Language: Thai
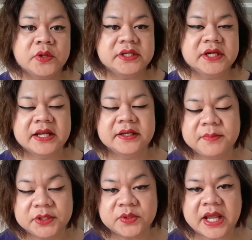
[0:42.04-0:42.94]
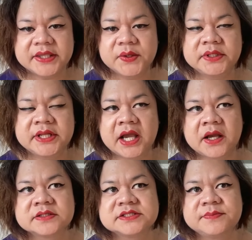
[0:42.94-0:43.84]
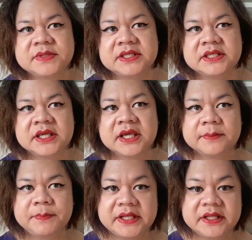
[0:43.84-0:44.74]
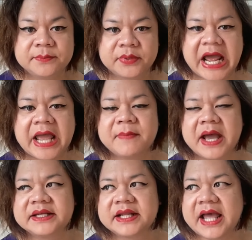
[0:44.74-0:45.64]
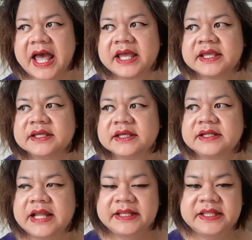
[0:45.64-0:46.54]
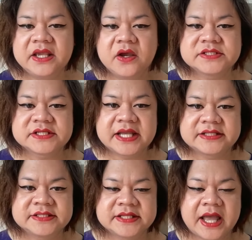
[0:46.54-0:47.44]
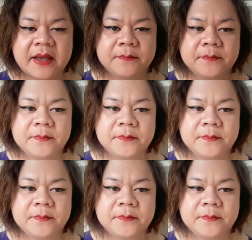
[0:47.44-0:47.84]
วงเดือนมิถุนายนเนี่ยก็จะมีเป็นเดือนไพร์มันนะคะหลายที่ก็จะจัดกิจกรรม